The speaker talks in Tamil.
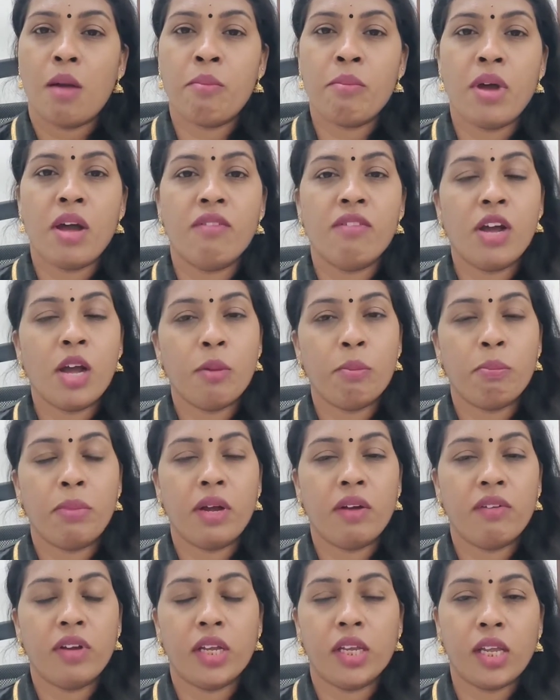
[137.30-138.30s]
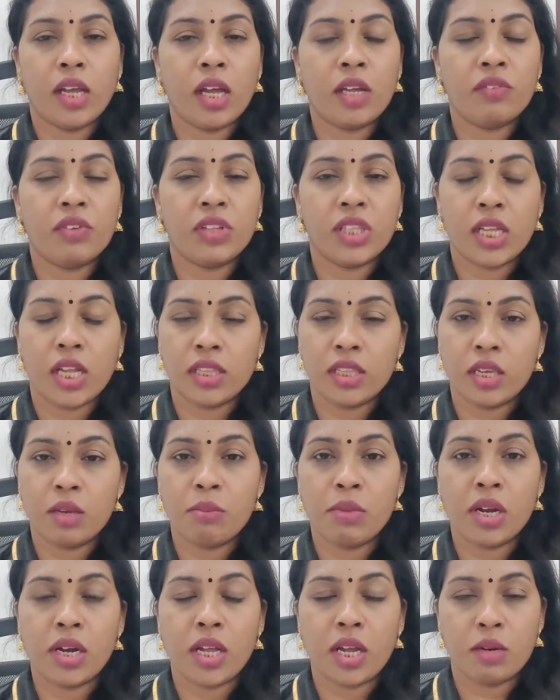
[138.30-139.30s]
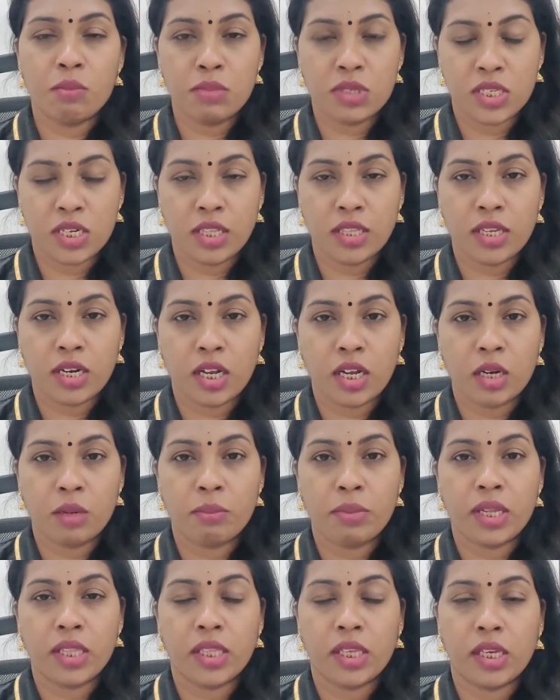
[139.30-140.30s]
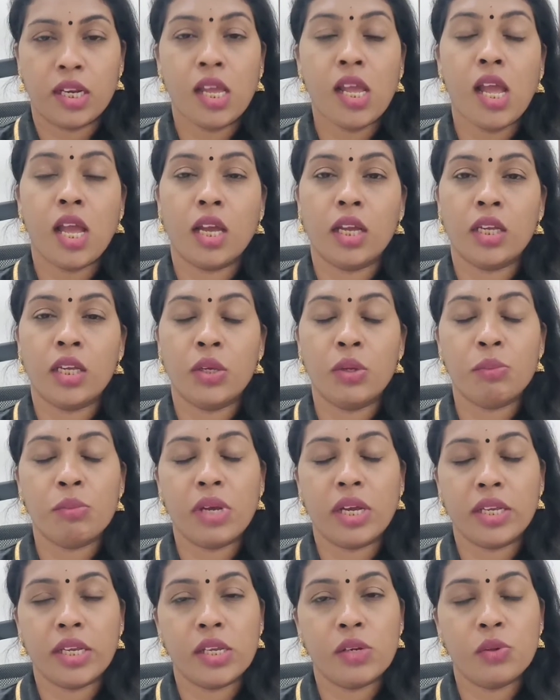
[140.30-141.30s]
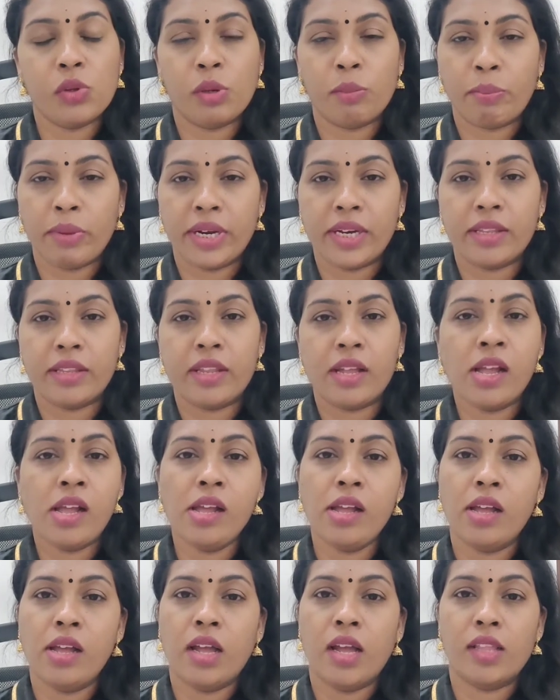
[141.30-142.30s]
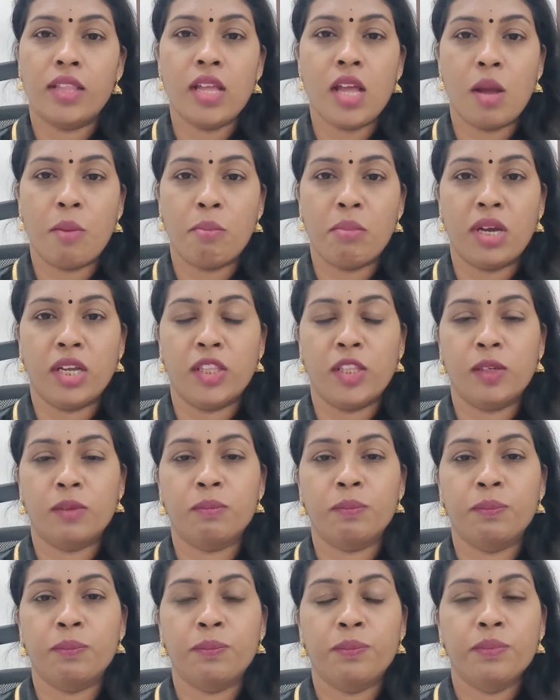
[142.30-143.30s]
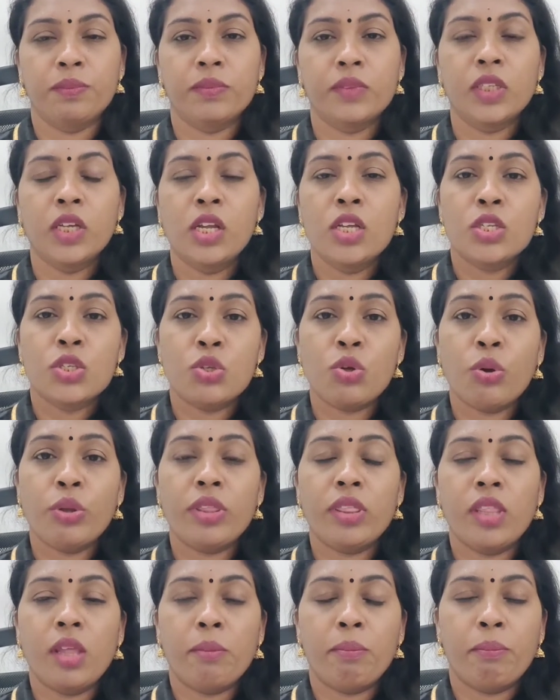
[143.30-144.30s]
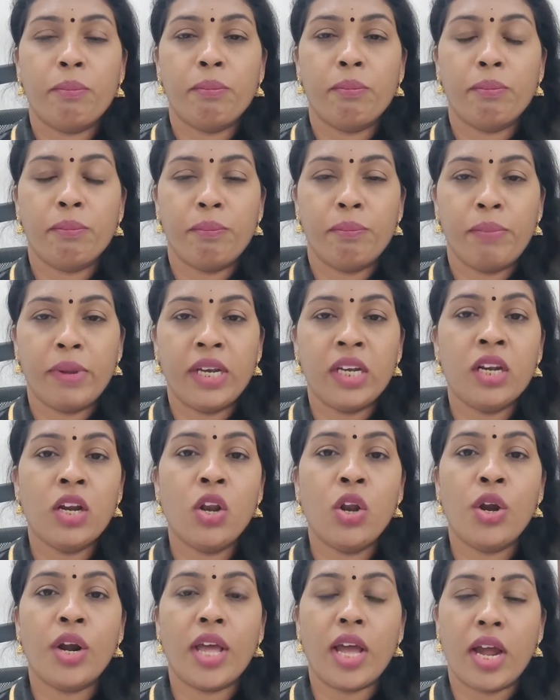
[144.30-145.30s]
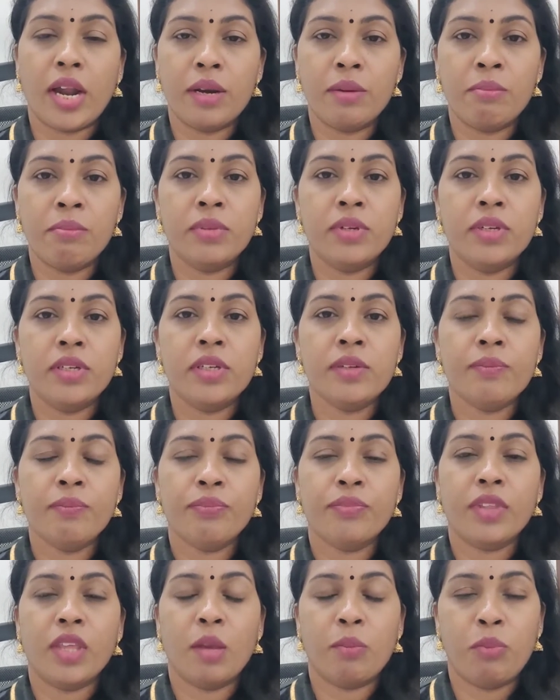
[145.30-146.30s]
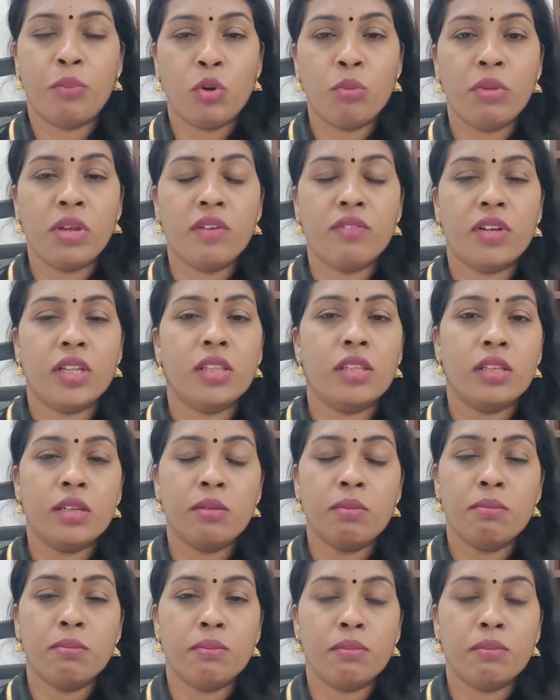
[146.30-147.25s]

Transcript: அம்மாவா அப்பாவா யார் வந்து அதிகமான அன்பு செலுத்துறாங்கன்னு பார்த்தீங்கன்னா அங்கேயும் அகேன் ஒரு பெண் தான் அது அம்மா தான் ஸோ இந்த பெண்களோட அன்பு எப்போவுமே வந்து